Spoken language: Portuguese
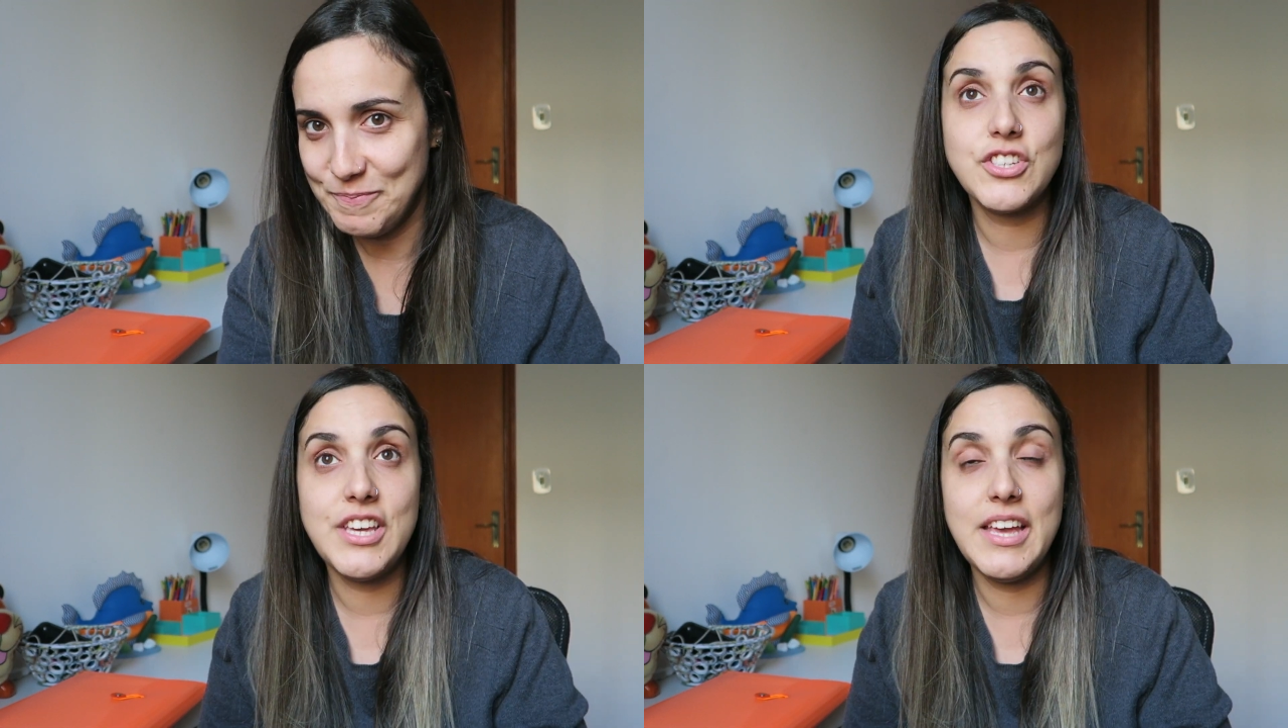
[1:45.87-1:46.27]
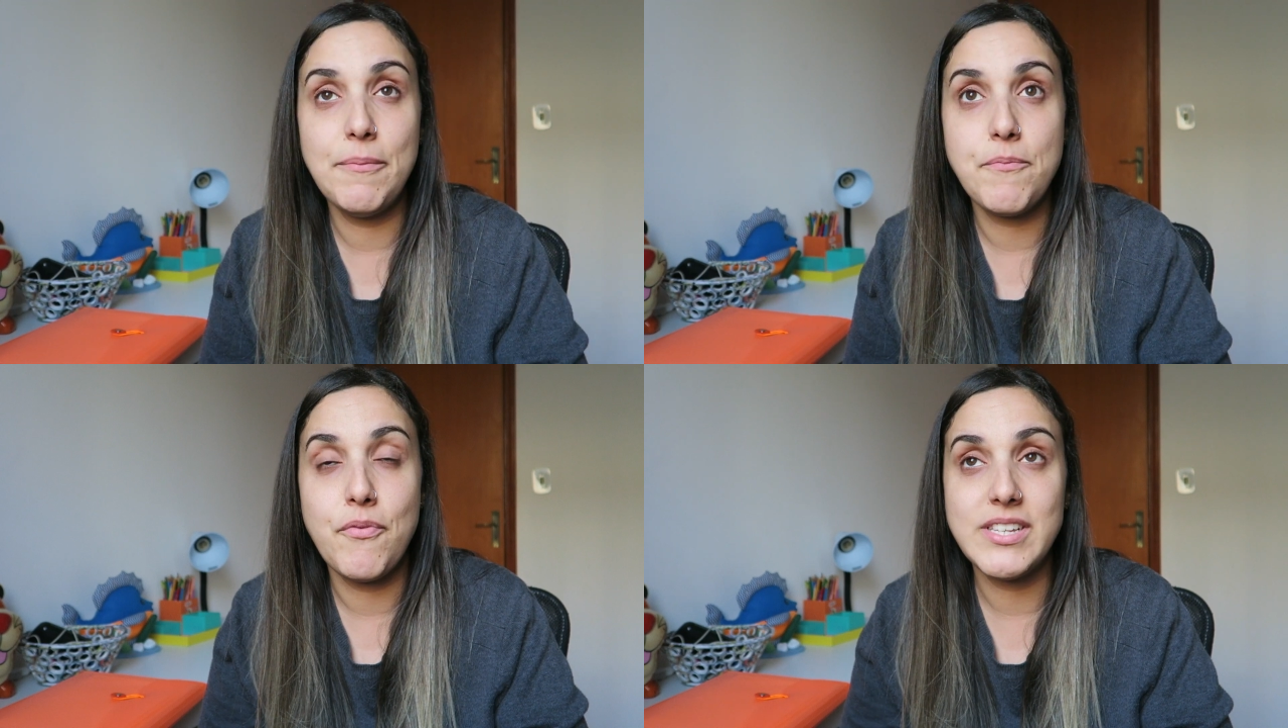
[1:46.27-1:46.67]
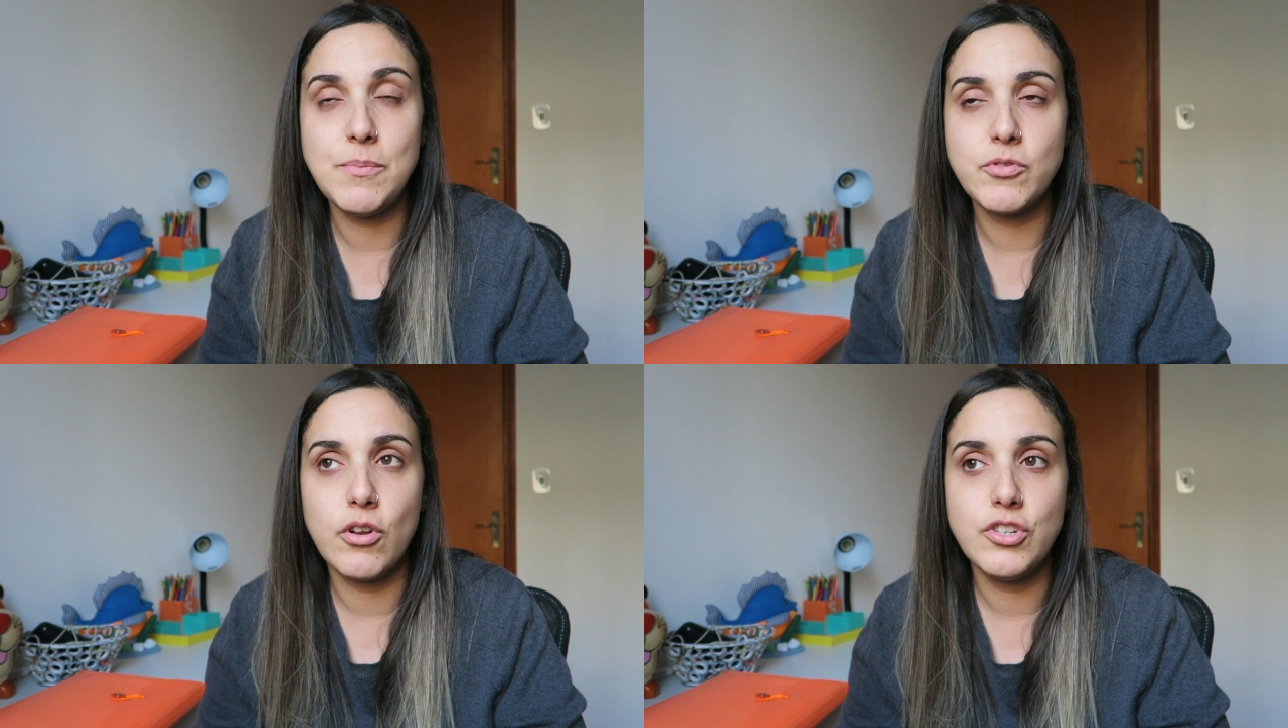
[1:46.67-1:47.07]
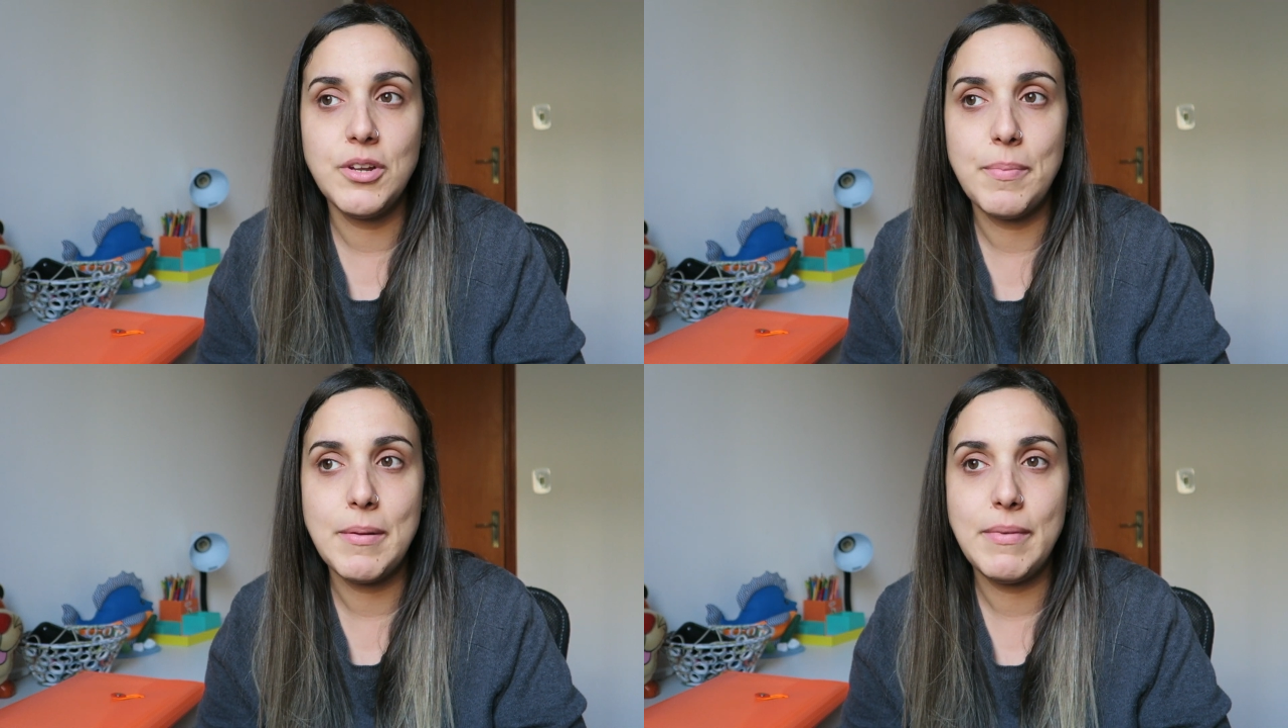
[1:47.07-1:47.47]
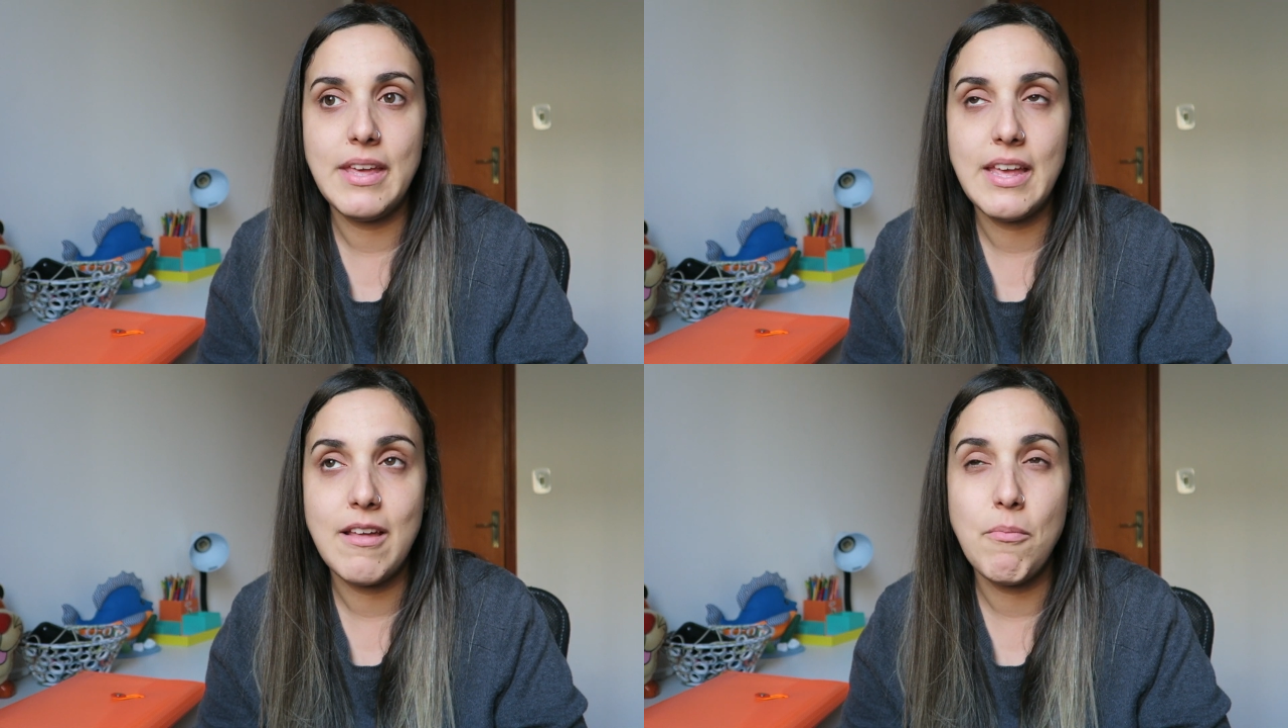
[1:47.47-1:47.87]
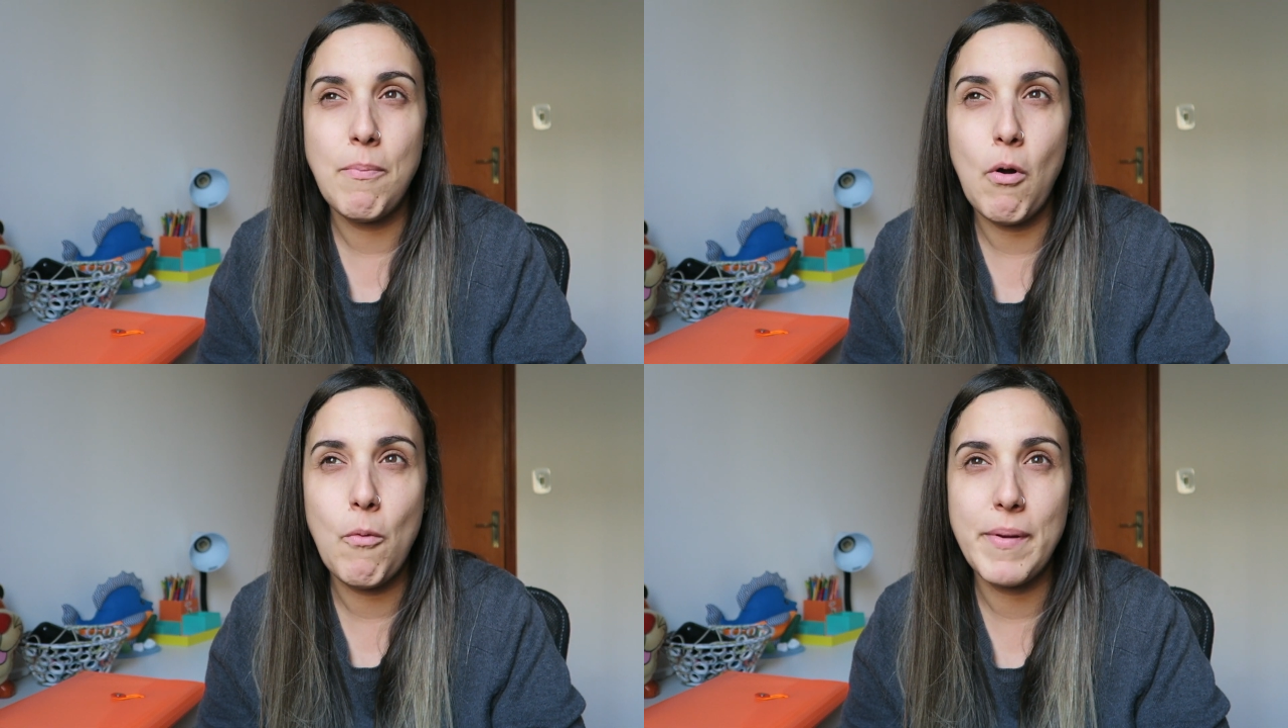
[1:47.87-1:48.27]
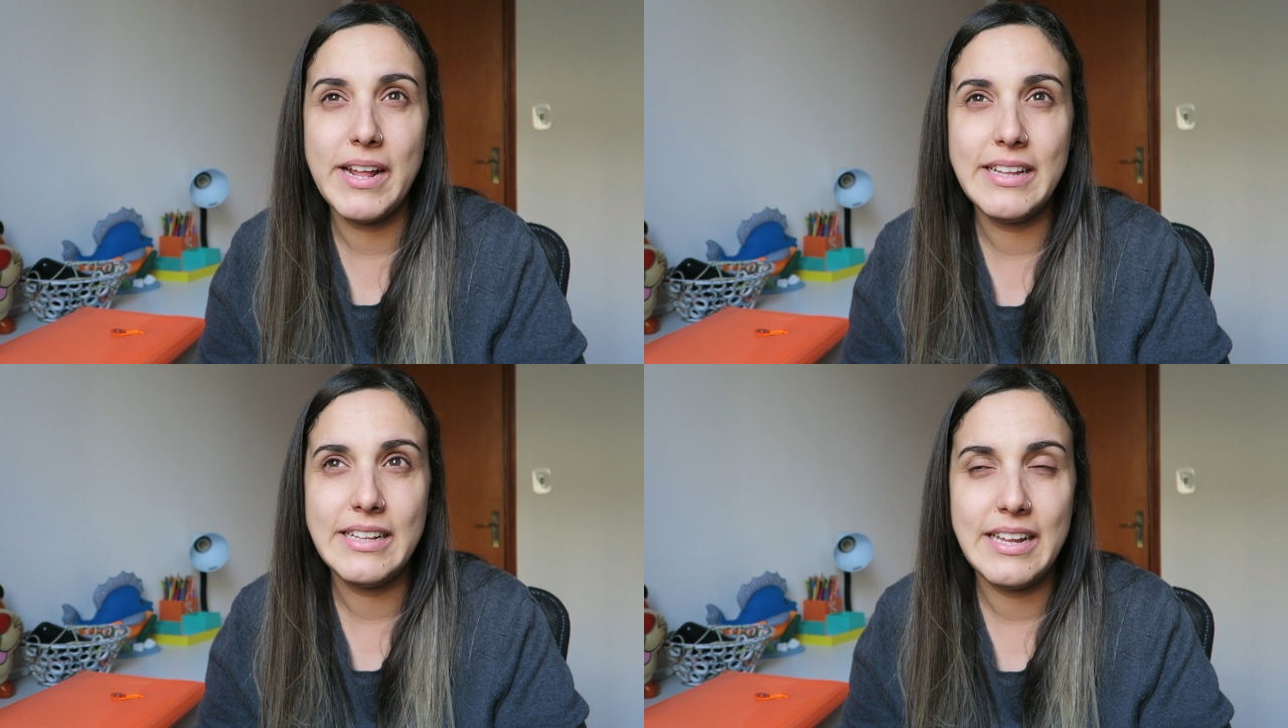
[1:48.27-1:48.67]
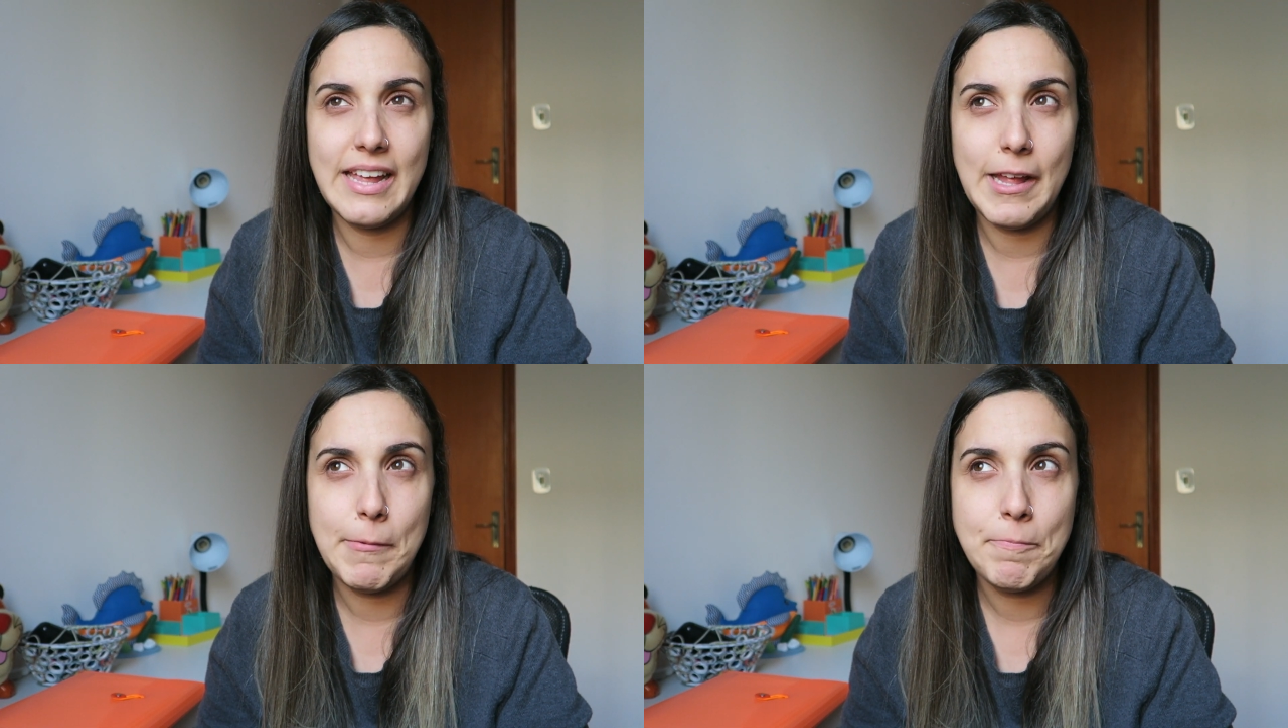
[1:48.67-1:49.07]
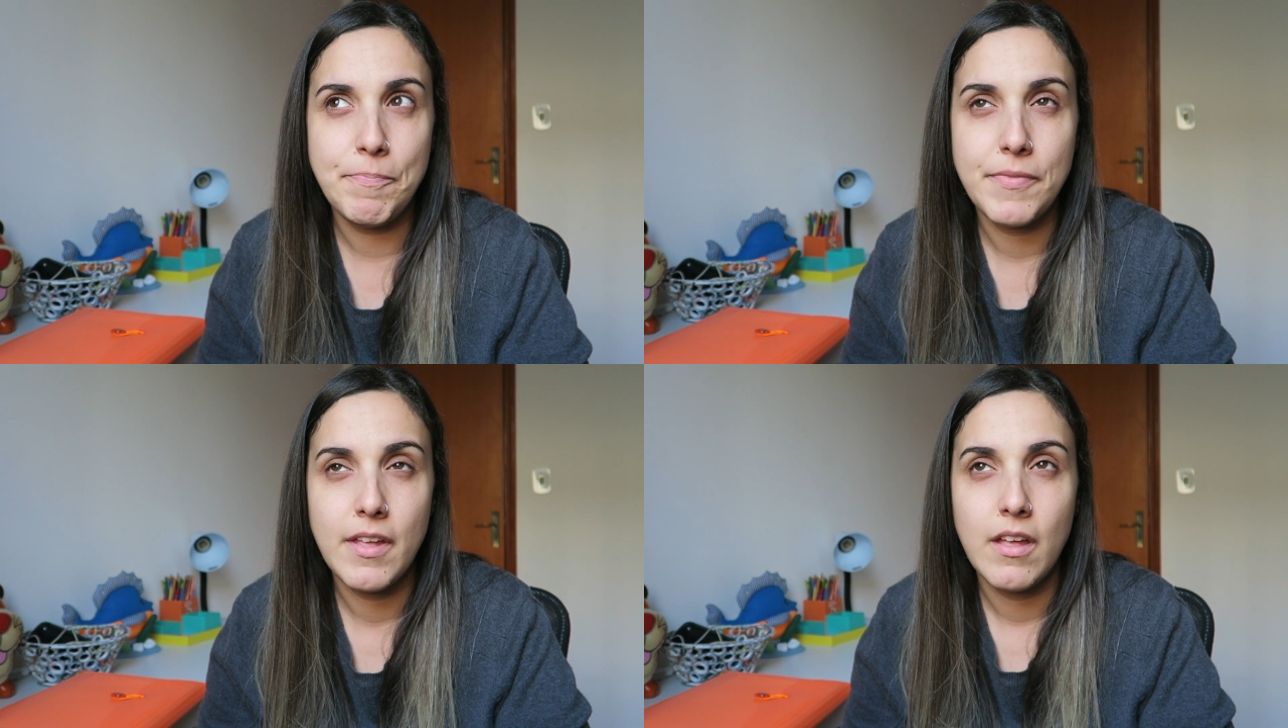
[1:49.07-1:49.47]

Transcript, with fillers: Acho que fazer psicologia para mim era um pouco para entender